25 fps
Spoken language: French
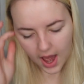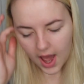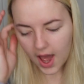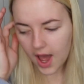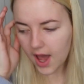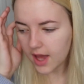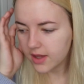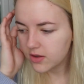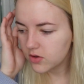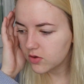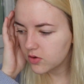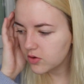Ah
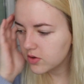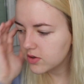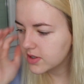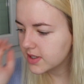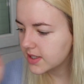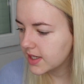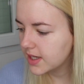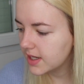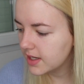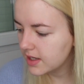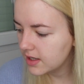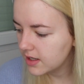non,
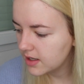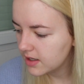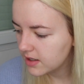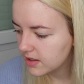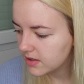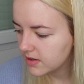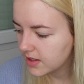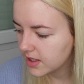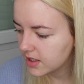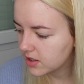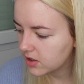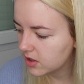
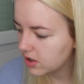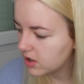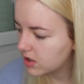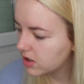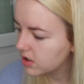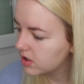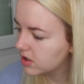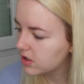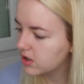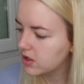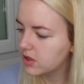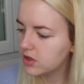ok,
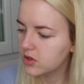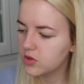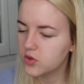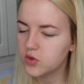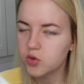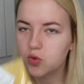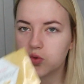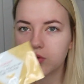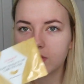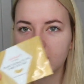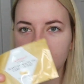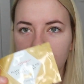d'accord.
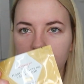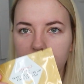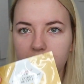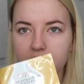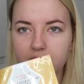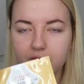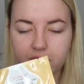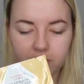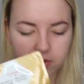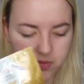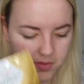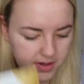Du coup, ça en
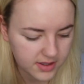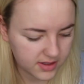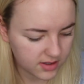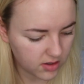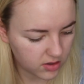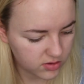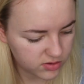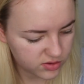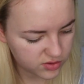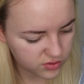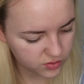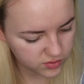fait, faut y
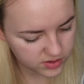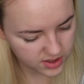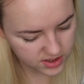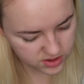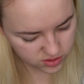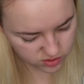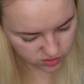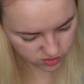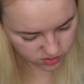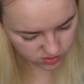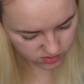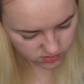mettre en dessous des
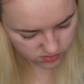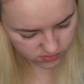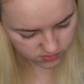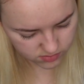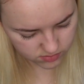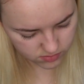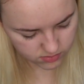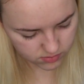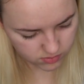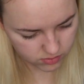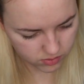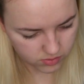yeux.
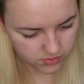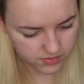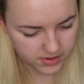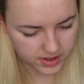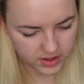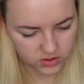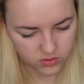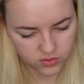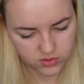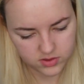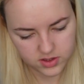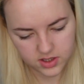Bon bah
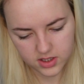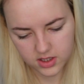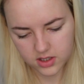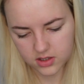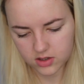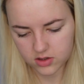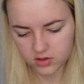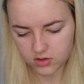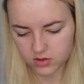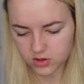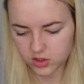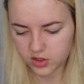écoutez,
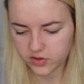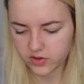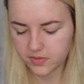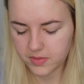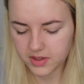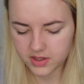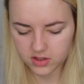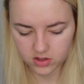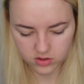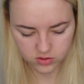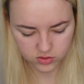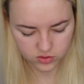euh, je vais y
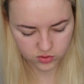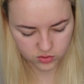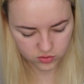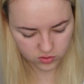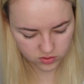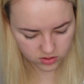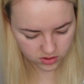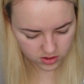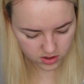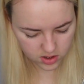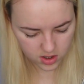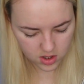mettre en
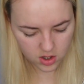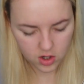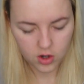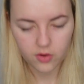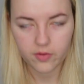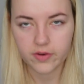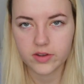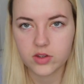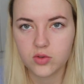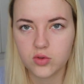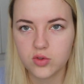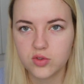dessous.
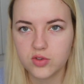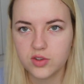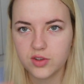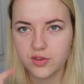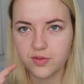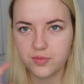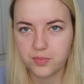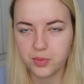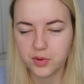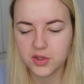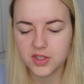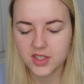On va tout
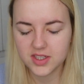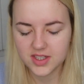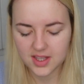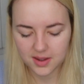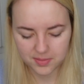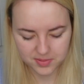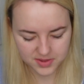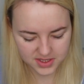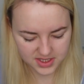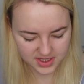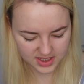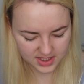suivre petit à
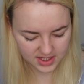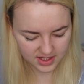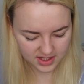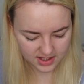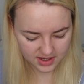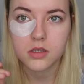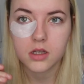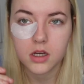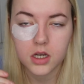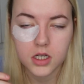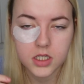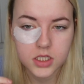petit.
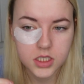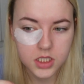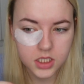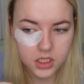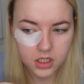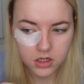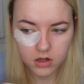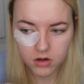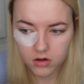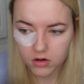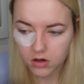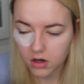C'est archi
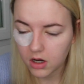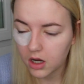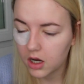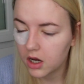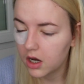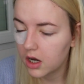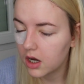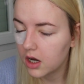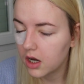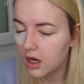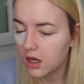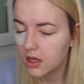grand.
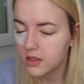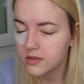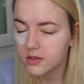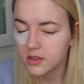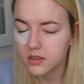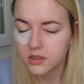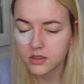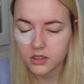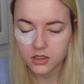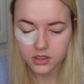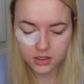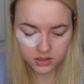Ah, ça
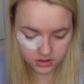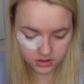tire